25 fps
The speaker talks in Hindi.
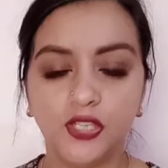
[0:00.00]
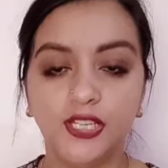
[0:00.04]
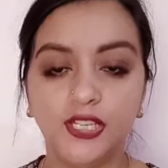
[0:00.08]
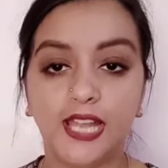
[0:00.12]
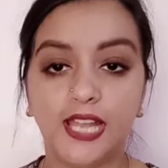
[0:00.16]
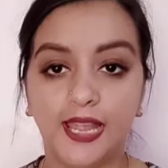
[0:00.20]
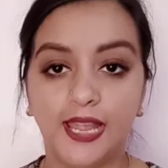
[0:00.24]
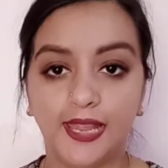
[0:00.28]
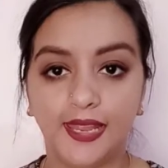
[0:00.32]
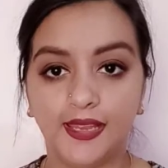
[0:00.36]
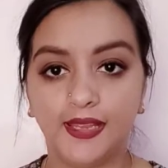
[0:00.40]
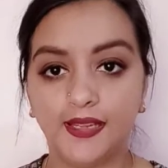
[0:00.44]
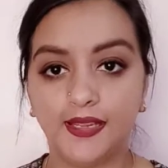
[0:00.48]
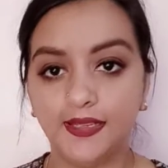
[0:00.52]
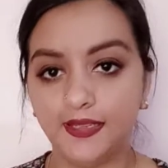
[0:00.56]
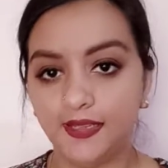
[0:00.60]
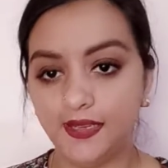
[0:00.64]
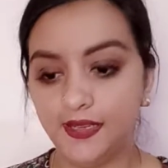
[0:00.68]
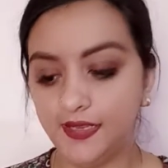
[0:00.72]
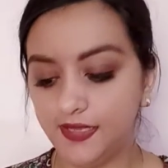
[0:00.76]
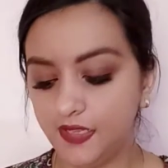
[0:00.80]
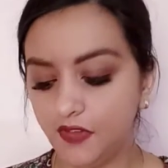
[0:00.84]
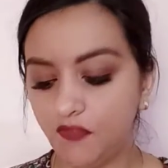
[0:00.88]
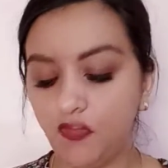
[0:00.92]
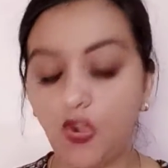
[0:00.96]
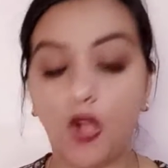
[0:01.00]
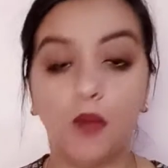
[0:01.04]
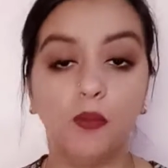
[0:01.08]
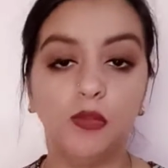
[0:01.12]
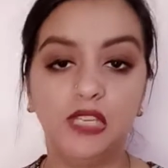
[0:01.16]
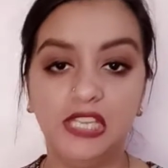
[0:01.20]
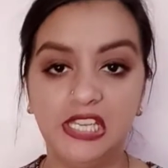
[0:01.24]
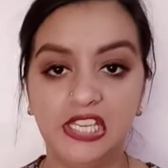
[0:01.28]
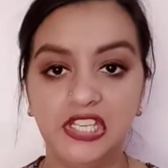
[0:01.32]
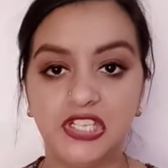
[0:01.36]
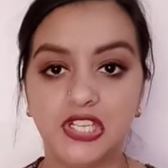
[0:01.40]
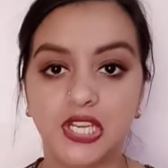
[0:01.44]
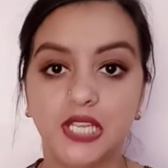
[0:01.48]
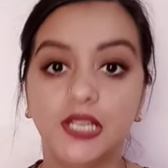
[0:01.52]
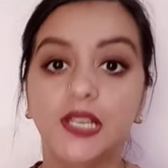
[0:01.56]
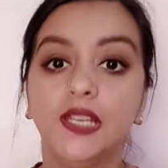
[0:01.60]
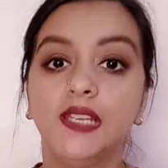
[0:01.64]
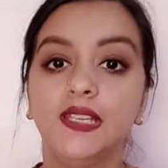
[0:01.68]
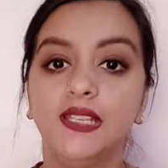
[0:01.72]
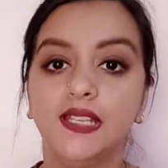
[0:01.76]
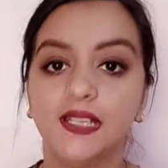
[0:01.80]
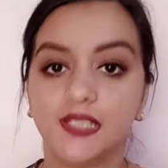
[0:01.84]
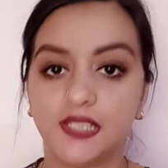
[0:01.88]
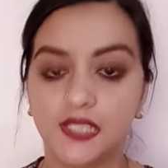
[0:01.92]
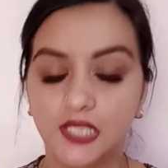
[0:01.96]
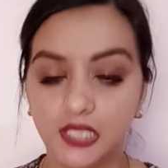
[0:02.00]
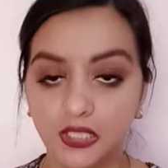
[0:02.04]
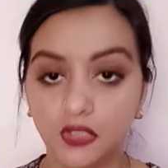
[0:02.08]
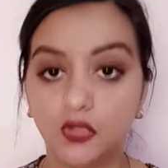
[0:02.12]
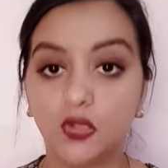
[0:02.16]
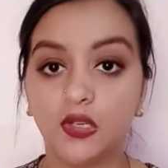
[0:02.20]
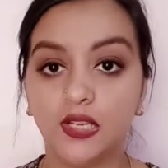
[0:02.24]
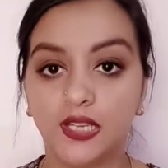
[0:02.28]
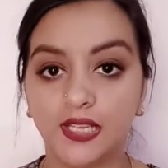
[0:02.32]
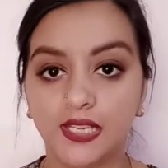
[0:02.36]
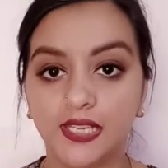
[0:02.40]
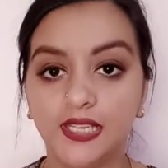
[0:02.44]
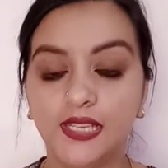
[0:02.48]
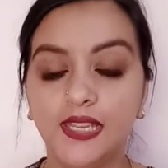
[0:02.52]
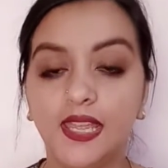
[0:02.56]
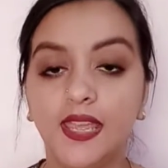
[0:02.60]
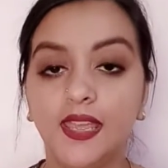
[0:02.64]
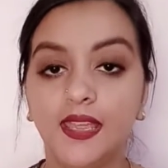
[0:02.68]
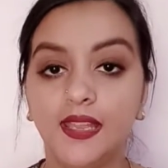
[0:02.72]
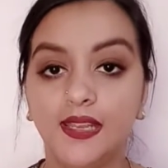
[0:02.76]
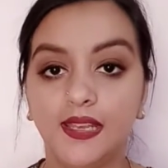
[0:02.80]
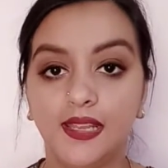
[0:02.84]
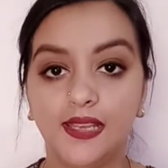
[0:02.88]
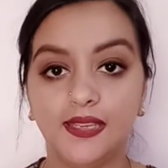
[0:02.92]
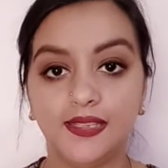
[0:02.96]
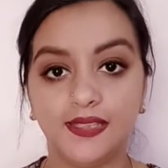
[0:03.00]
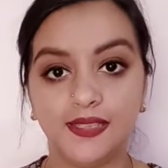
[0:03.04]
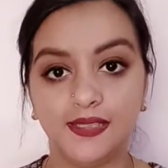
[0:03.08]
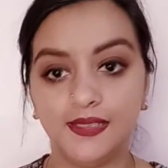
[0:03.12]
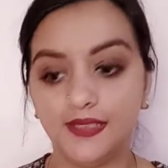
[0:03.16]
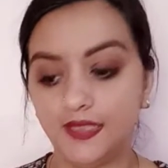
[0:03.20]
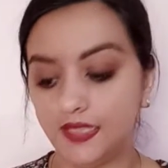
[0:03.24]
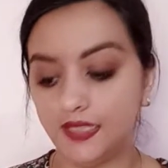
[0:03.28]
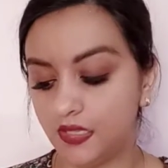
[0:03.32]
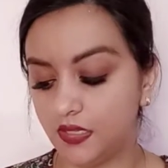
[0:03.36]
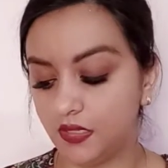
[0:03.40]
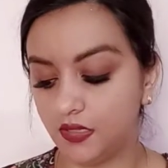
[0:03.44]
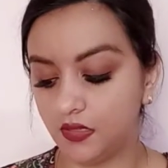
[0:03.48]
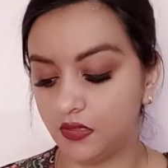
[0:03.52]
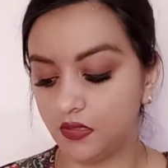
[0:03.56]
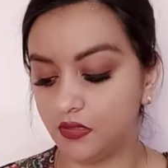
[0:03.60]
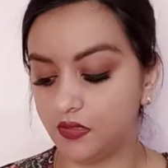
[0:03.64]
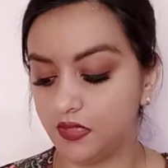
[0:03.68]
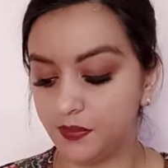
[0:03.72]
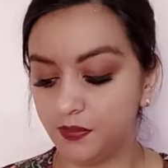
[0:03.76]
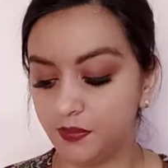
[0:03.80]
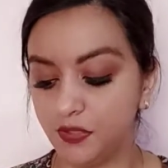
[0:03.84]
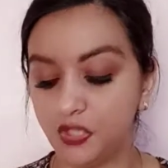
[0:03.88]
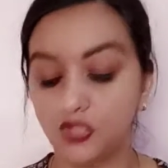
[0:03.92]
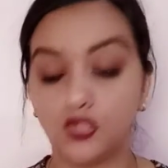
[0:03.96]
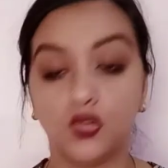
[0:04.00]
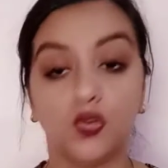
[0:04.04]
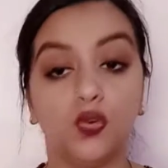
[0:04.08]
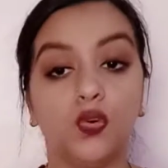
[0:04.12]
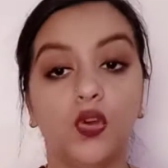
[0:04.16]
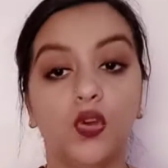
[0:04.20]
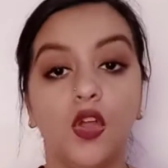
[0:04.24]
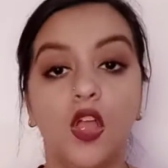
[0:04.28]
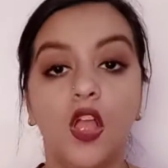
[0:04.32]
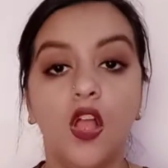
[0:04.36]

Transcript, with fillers: ये जो नायका के ये फॉर्मुलेशन है ये अच्छी तो लगी है लाइक इनके इसमें जो